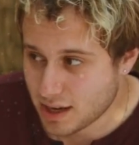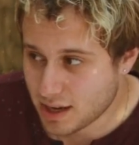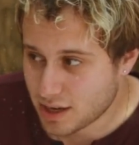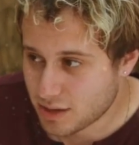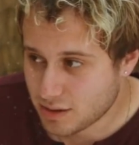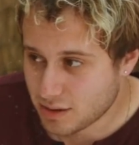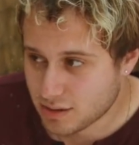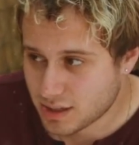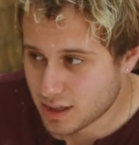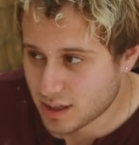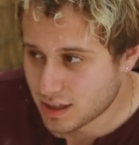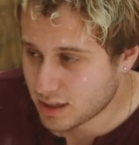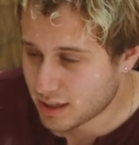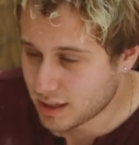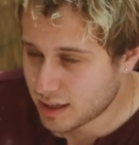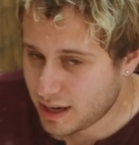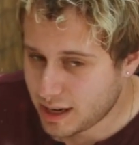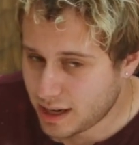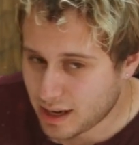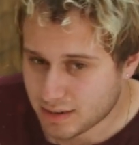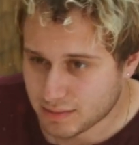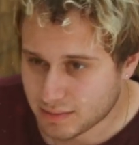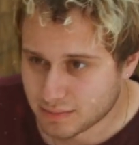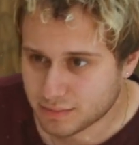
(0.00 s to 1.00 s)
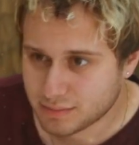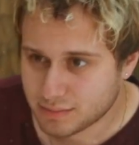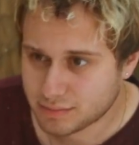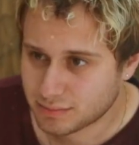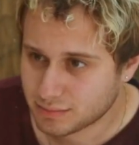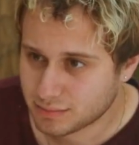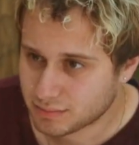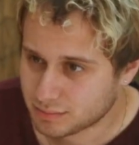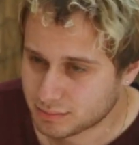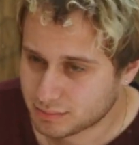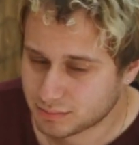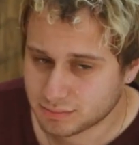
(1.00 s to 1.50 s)
যে আমি অনেক জ্ঞানী
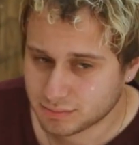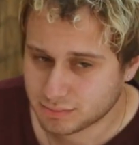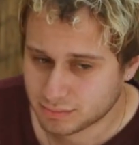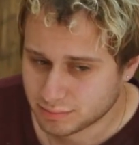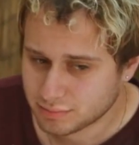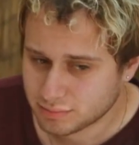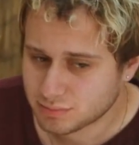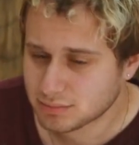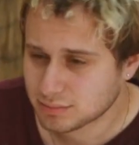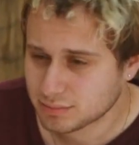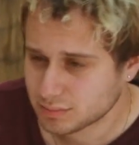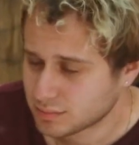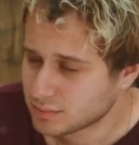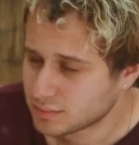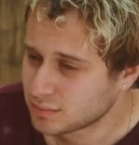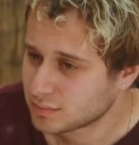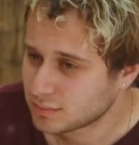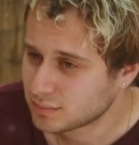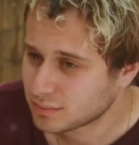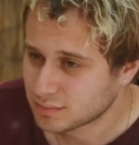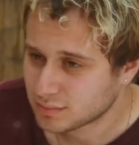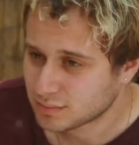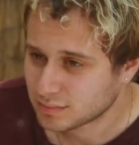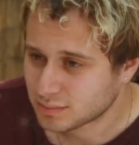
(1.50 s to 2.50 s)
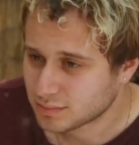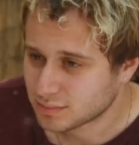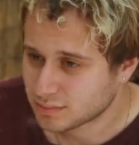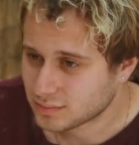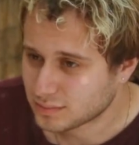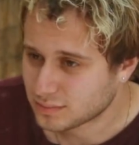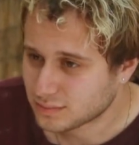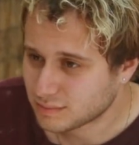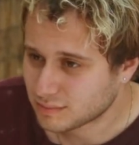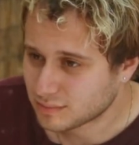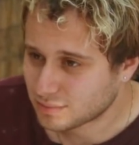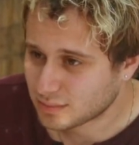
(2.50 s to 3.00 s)
আমি এটা জানি আমি
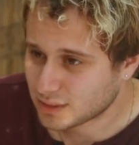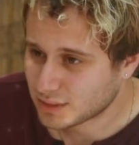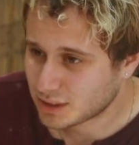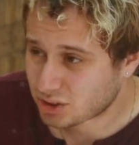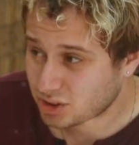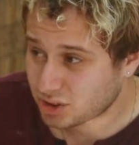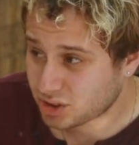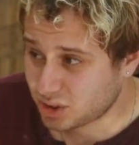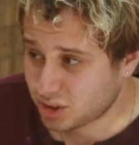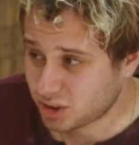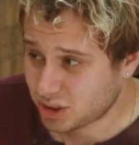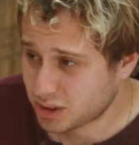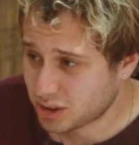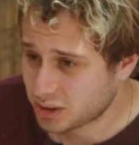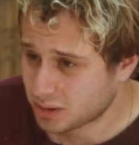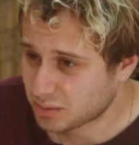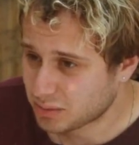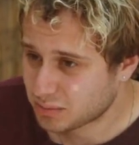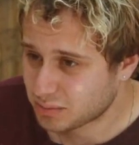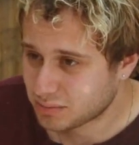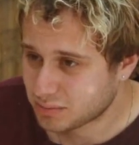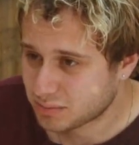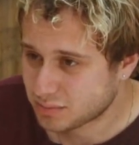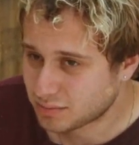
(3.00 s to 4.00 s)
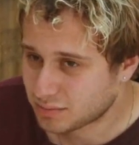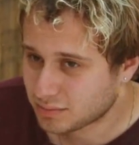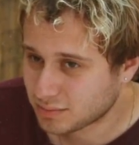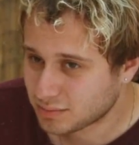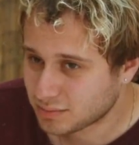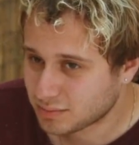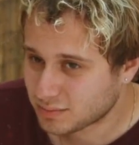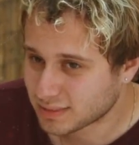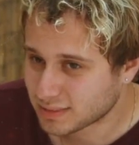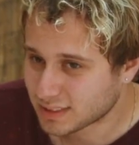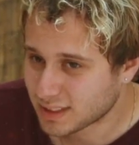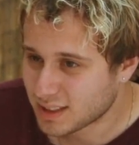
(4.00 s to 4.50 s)
ওটা জানি কিন্তু সে
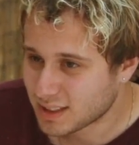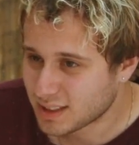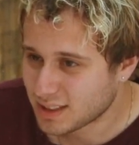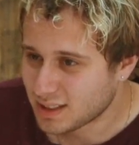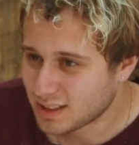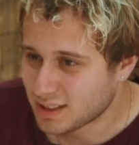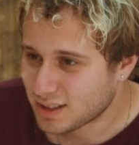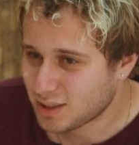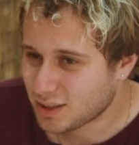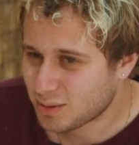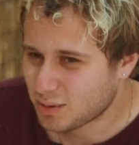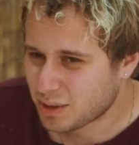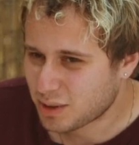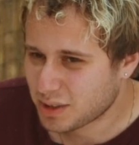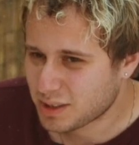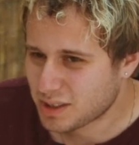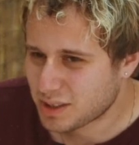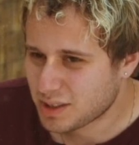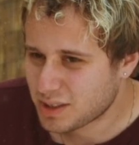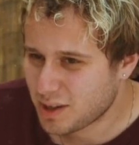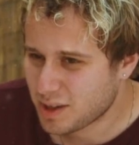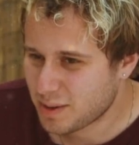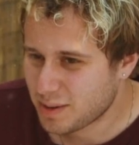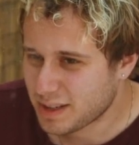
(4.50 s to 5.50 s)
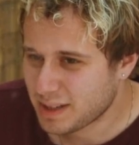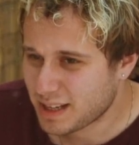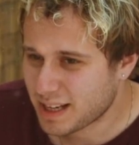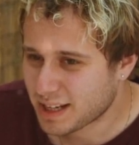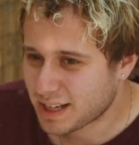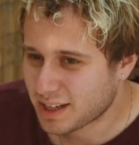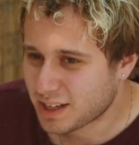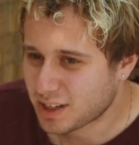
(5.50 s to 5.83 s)
নিজেই তার জীবনে কখনো ব্যবহার